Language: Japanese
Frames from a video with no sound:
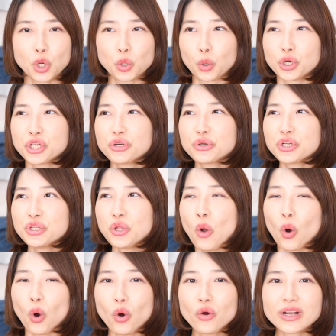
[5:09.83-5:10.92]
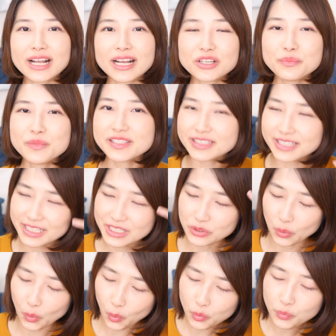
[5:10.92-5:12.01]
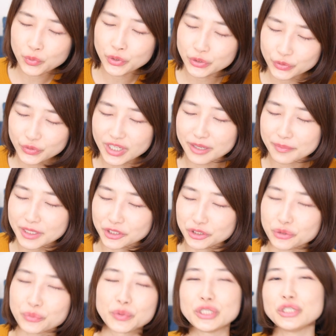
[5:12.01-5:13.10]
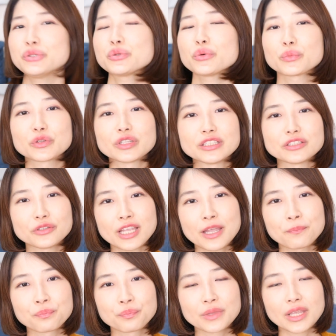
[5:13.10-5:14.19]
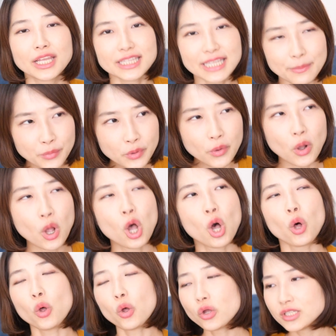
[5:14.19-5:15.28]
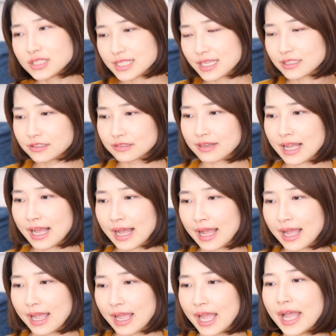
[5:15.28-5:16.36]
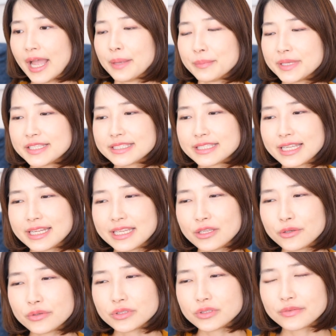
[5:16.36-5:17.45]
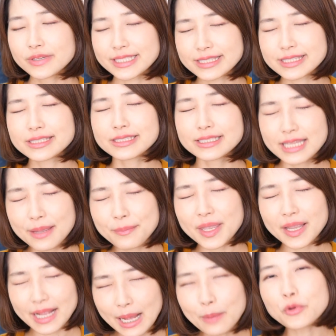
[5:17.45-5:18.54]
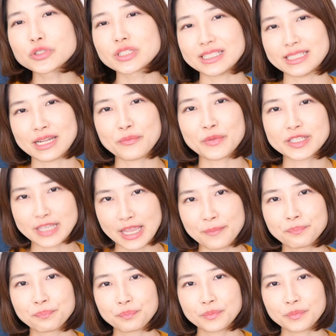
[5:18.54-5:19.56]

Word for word: ゴリゴリの本格ミステリーを思い浮かべる人もいると思うんですよね。でも本作はミステリー要素は少なめかもしれません。